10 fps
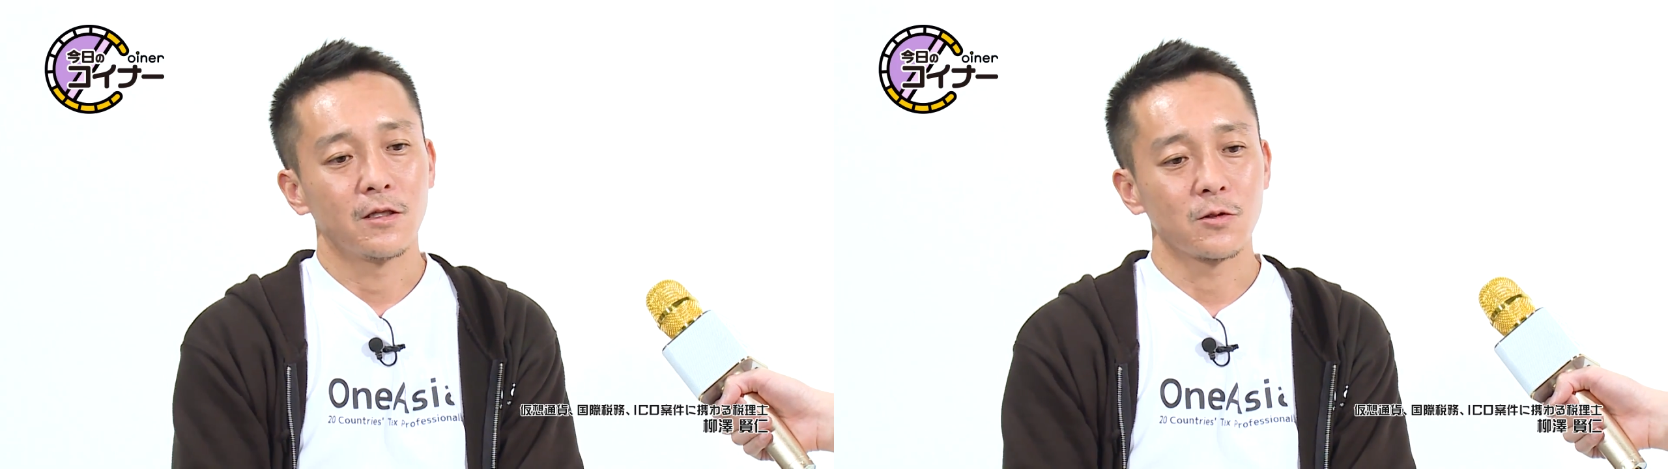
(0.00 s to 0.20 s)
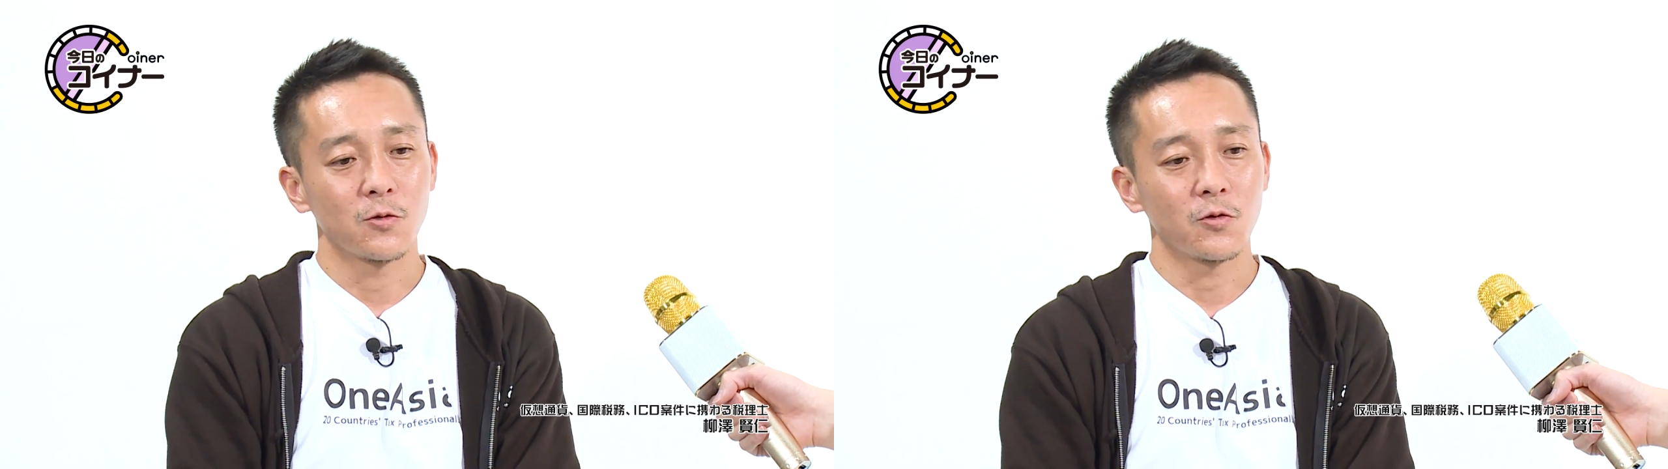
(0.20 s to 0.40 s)

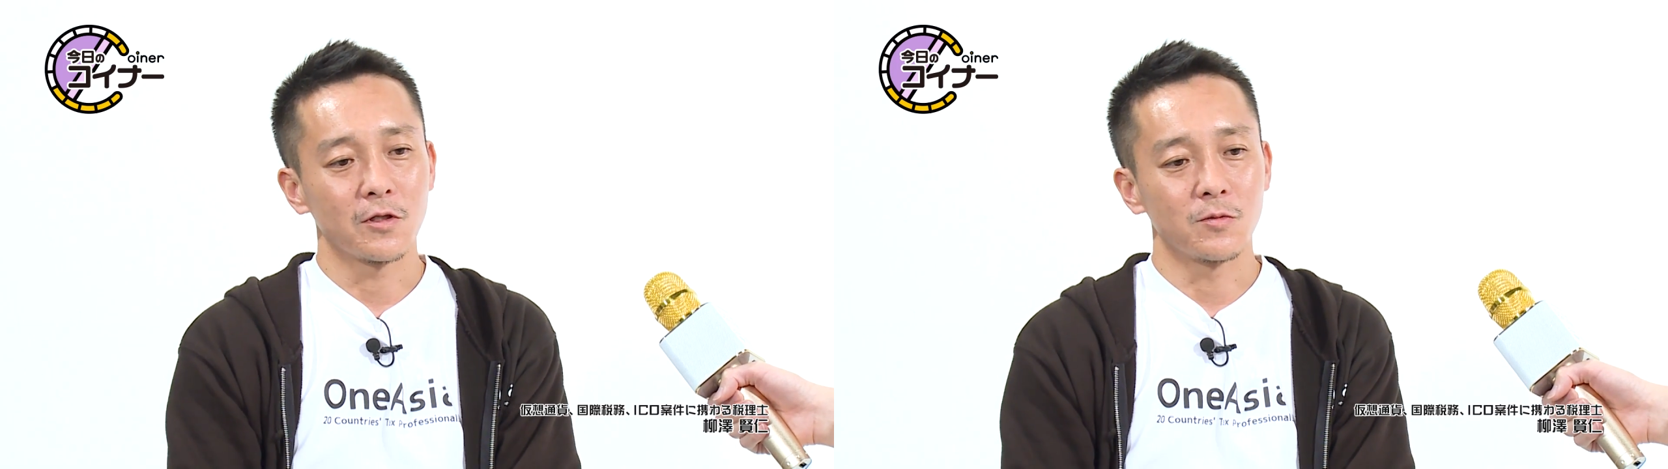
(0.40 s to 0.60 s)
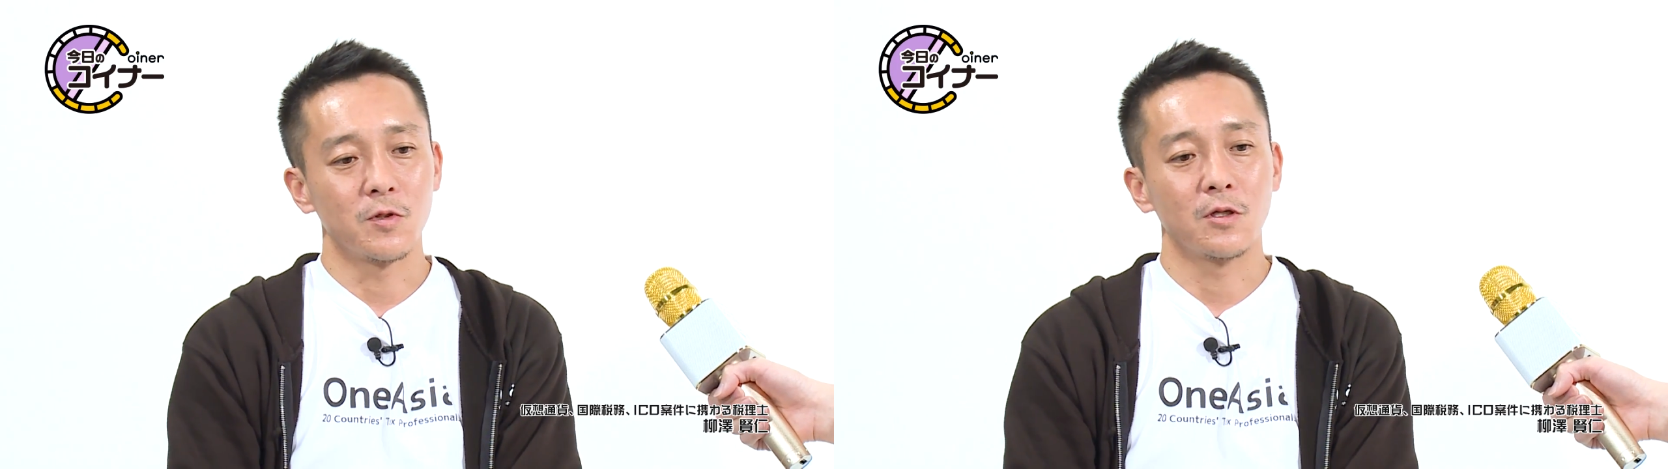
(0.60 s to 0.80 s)
でその人
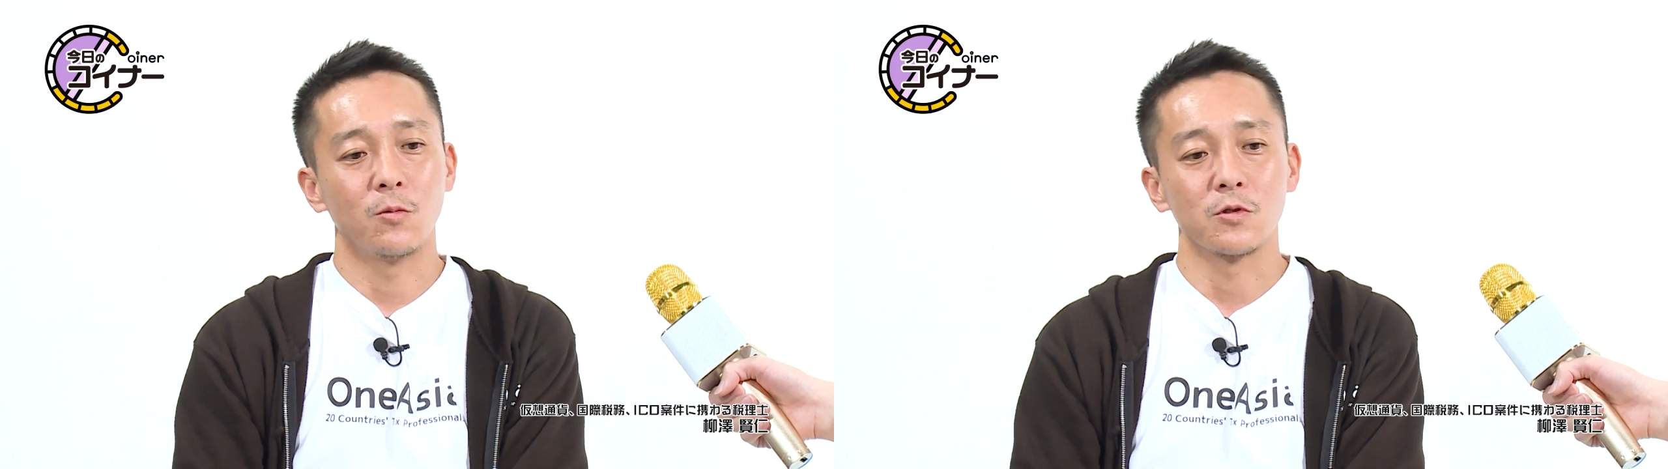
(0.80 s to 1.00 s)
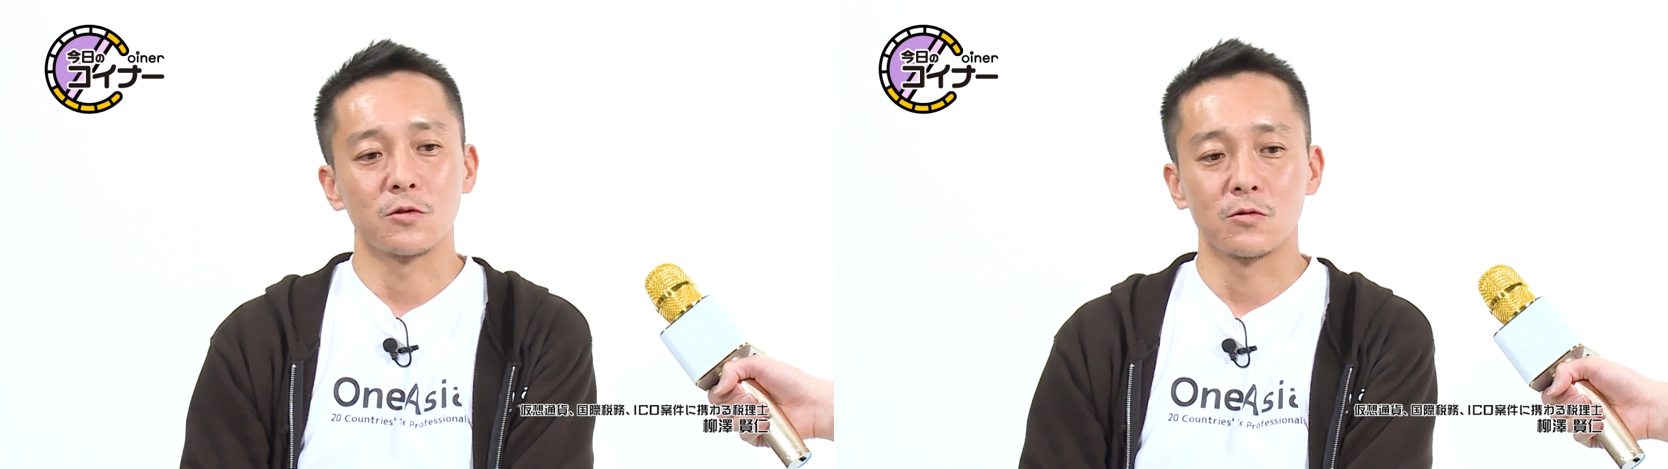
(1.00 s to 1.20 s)
たちみんな
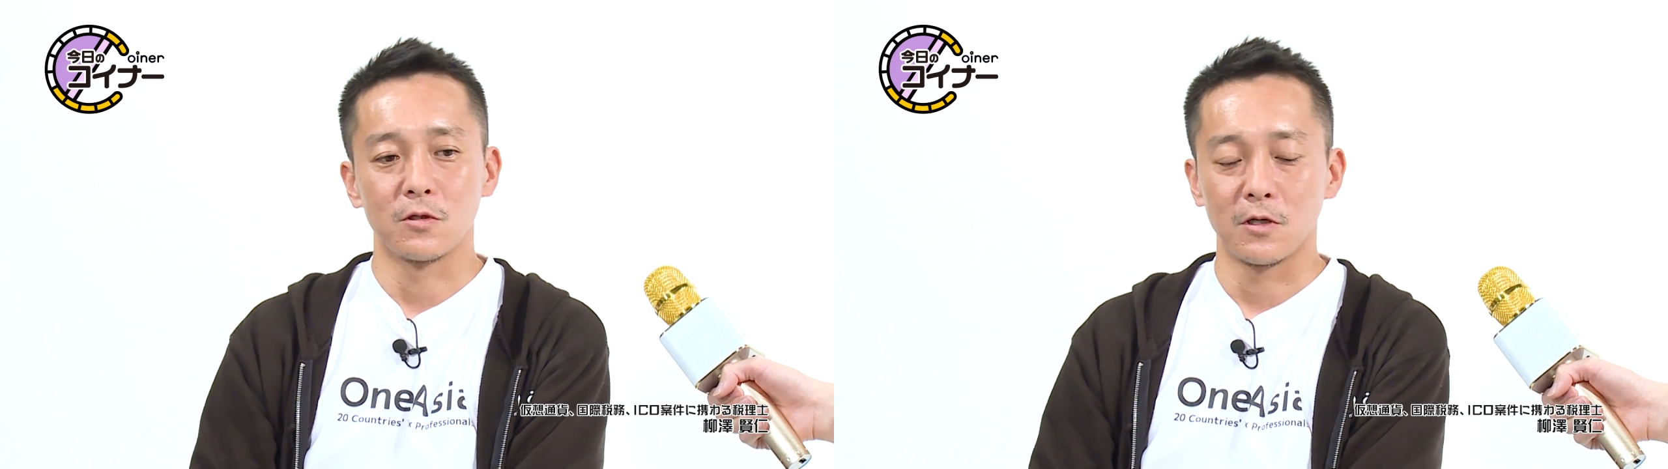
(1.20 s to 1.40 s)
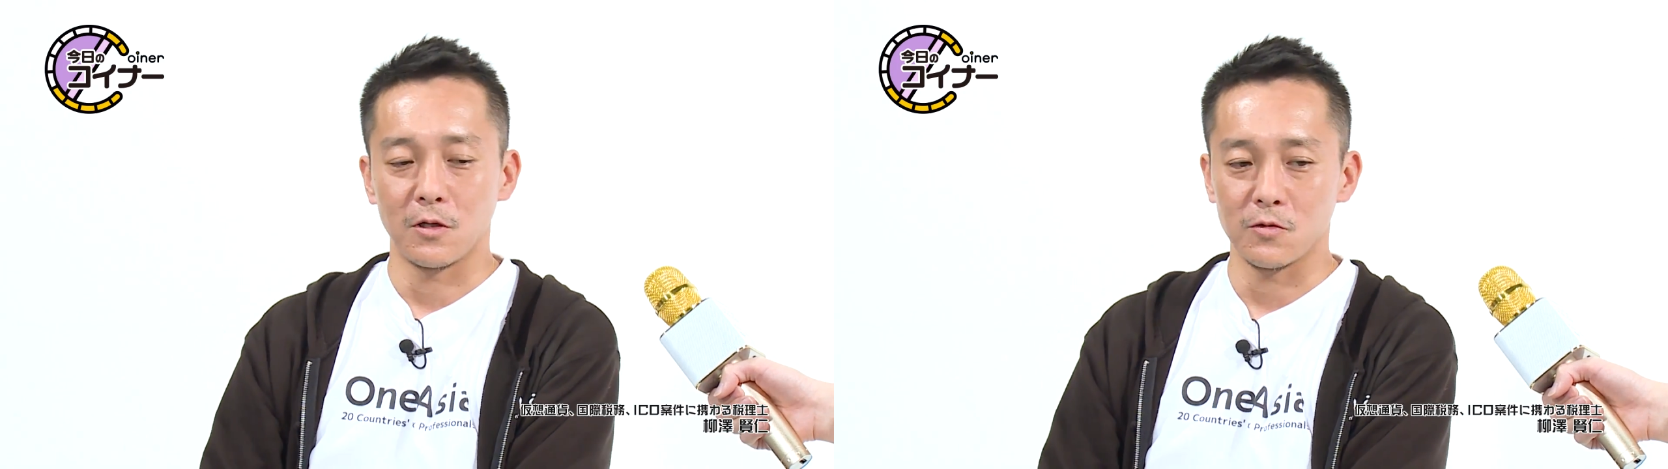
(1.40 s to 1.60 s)
面白く
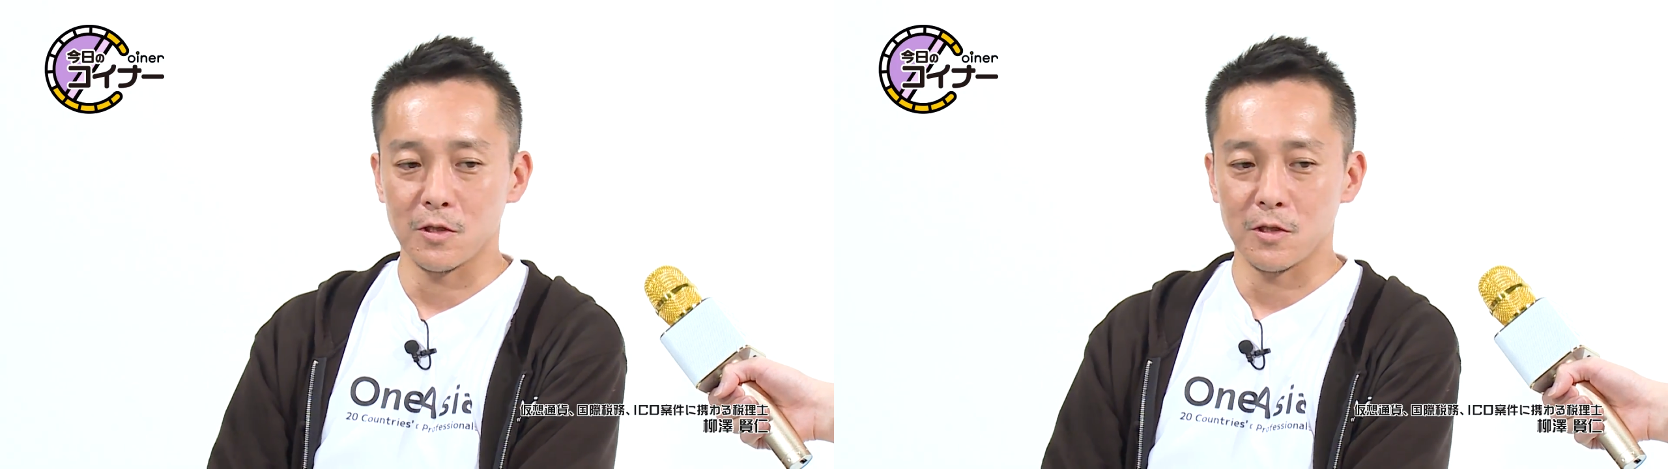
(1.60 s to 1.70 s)
て仲良